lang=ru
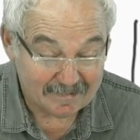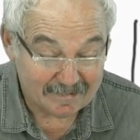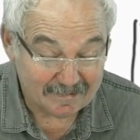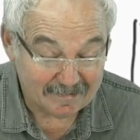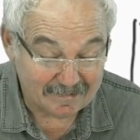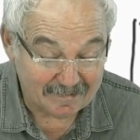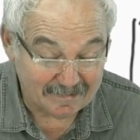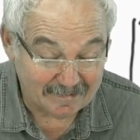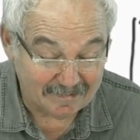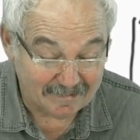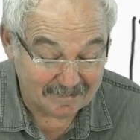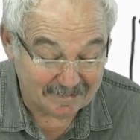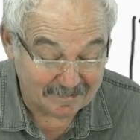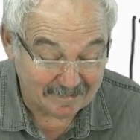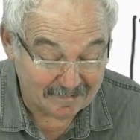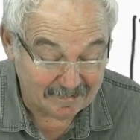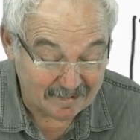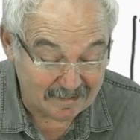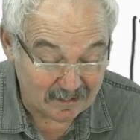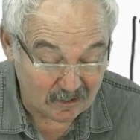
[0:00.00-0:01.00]

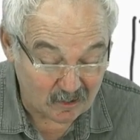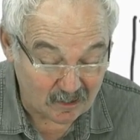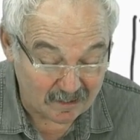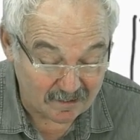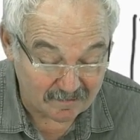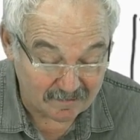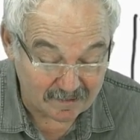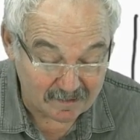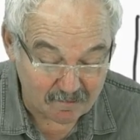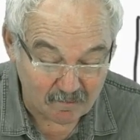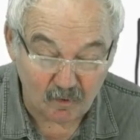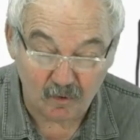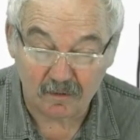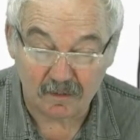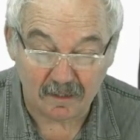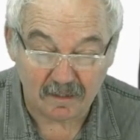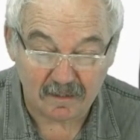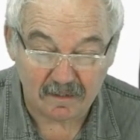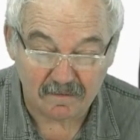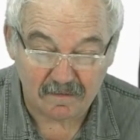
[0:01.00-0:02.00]
э, если вы
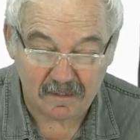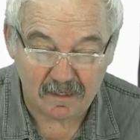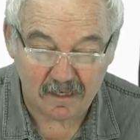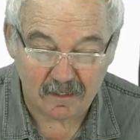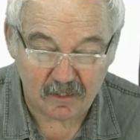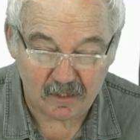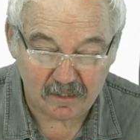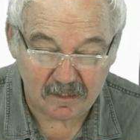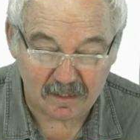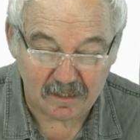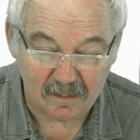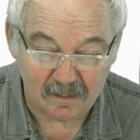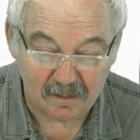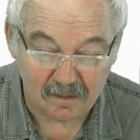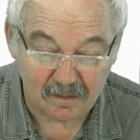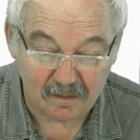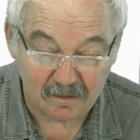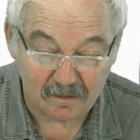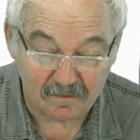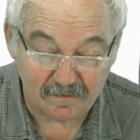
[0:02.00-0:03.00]
смотрите
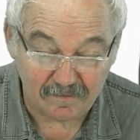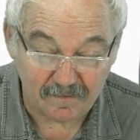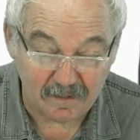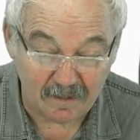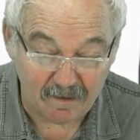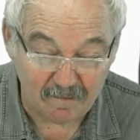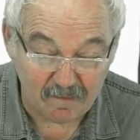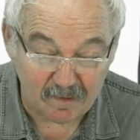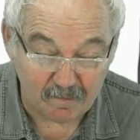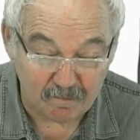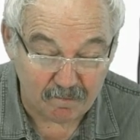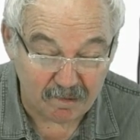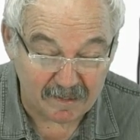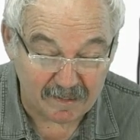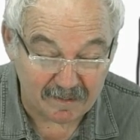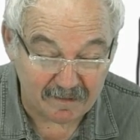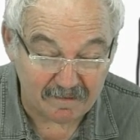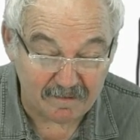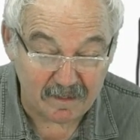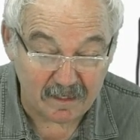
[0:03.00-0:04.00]
всяческие фильмы,
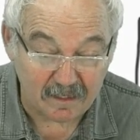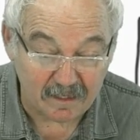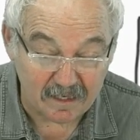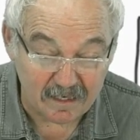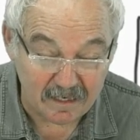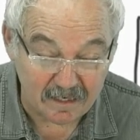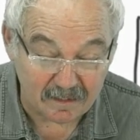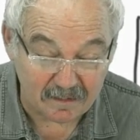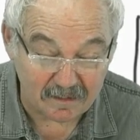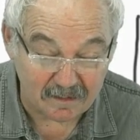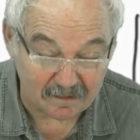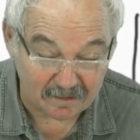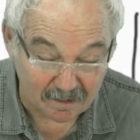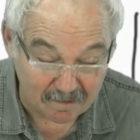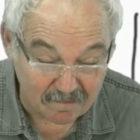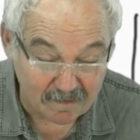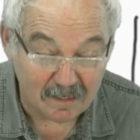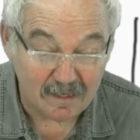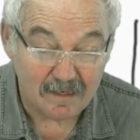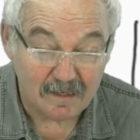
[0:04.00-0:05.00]
боевики, где
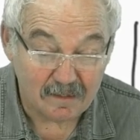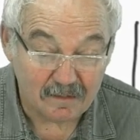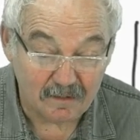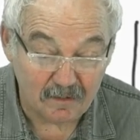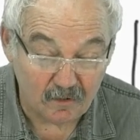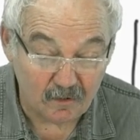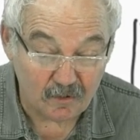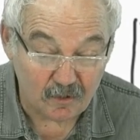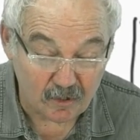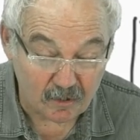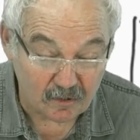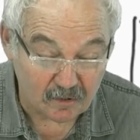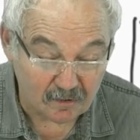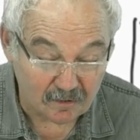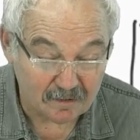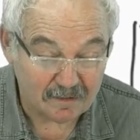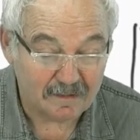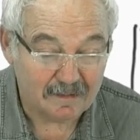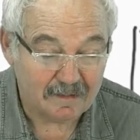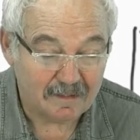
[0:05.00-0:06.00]
там
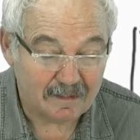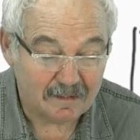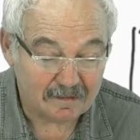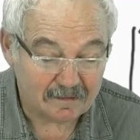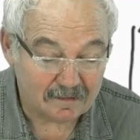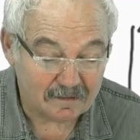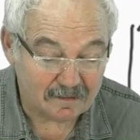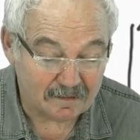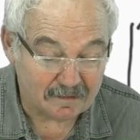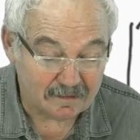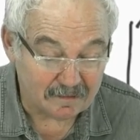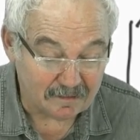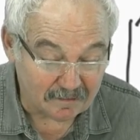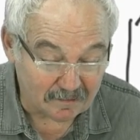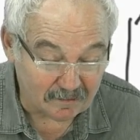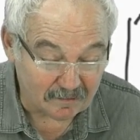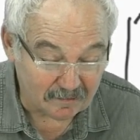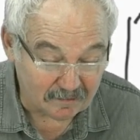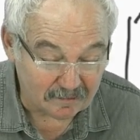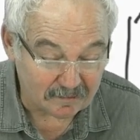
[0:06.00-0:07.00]
ночью
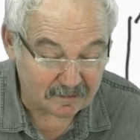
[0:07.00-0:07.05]
э,